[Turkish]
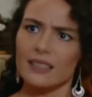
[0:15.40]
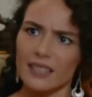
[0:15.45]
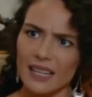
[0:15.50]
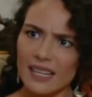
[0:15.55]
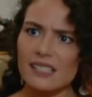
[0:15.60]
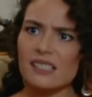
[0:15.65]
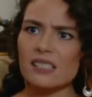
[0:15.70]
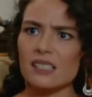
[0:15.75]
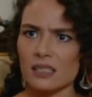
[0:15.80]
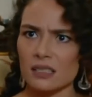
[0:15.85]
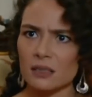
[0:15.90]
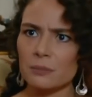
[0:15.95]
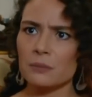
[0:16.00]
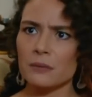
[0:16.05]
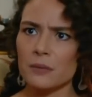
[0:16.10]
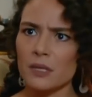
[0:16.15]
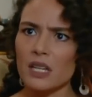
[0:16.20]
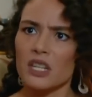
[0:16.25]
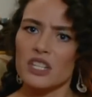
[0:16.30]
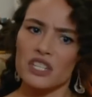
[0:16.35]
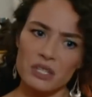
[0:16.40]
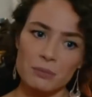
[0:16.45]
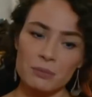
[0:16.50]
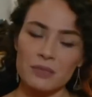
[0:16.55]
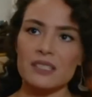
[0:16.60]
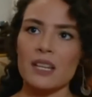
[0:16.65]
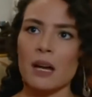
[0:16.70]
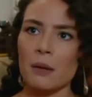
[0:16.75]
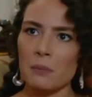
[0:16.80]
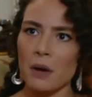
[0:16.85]
Ya da Esin Hanım
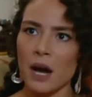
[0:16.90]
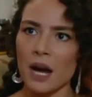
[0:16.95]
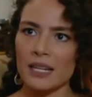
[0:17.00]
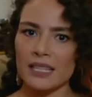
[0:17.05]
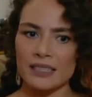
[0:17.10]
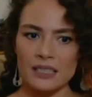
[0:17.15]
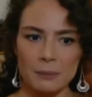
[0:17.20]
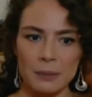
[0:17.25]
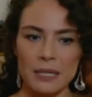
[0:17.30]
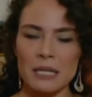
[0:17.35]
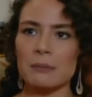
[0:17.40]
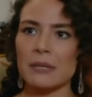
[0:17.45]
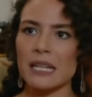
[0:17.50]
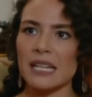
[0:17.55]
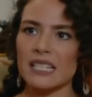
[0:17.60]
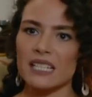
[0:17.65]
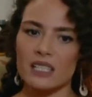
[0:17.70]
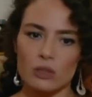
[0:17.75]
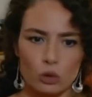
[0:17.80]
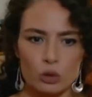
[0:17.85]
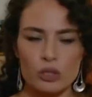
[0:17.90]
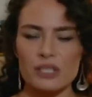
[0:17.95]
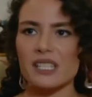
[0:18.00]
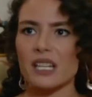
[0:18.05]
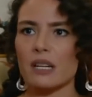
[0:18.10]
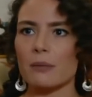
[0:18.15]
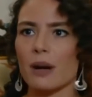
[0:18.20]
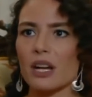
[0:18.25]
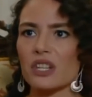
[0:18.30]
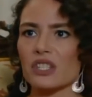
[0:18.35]
şimdiden mahallede benimle ilgili
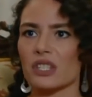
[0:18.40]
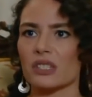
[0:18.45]
kulislere